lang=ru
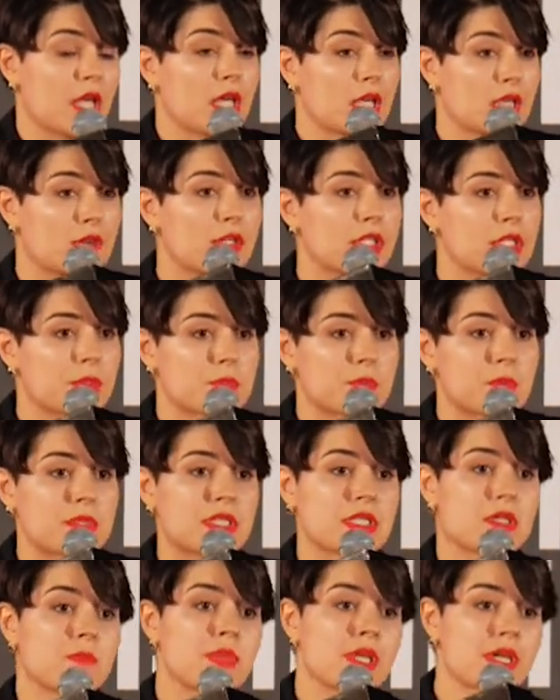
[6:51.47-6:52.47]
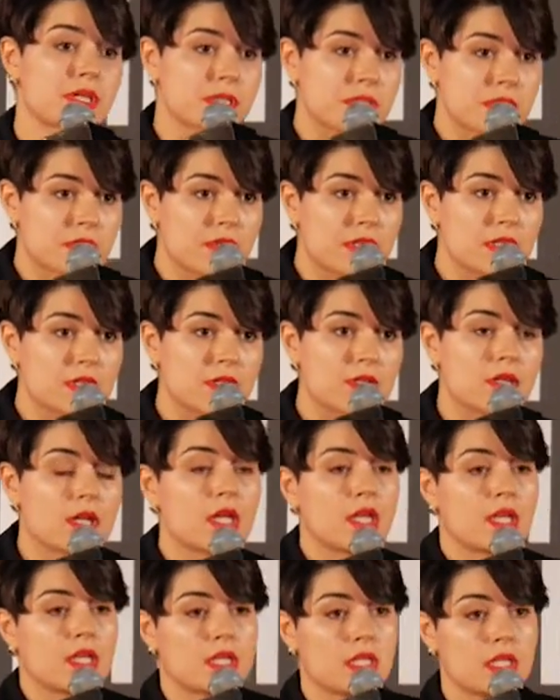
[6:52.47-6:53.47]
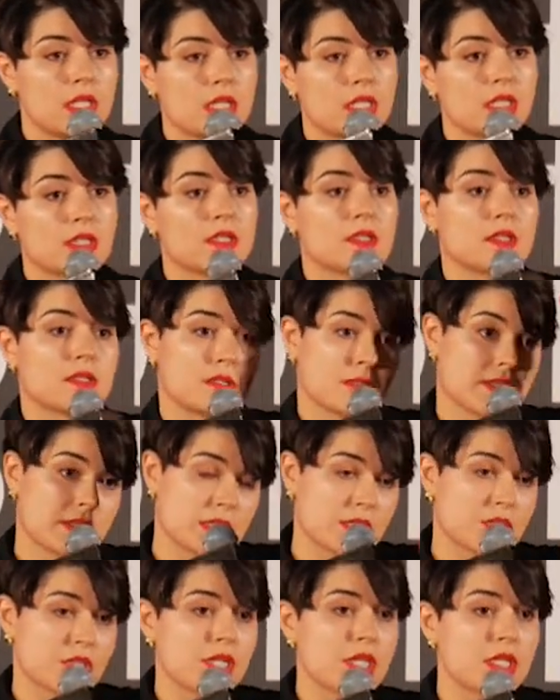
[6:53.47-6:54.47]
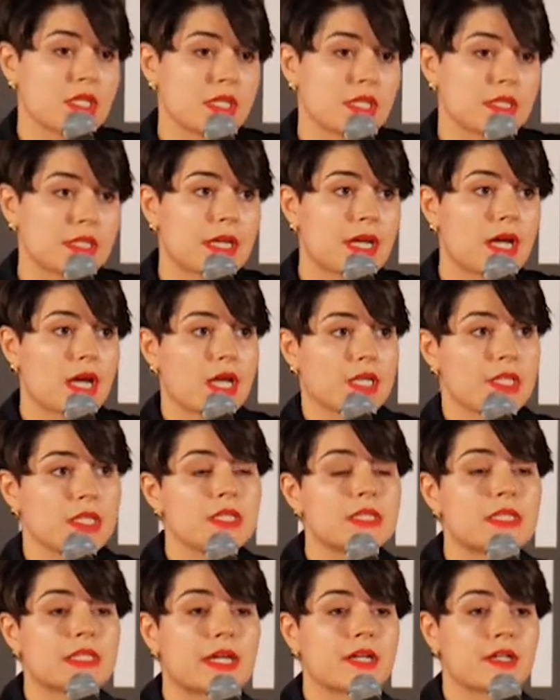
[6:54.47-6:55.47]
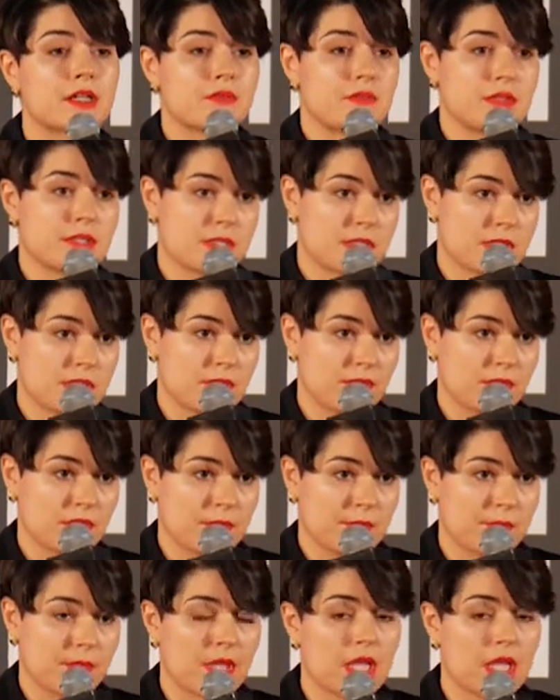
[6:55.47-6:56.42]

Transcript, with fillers: И в этом смысле бегство или сражение, да, они не так эффективны.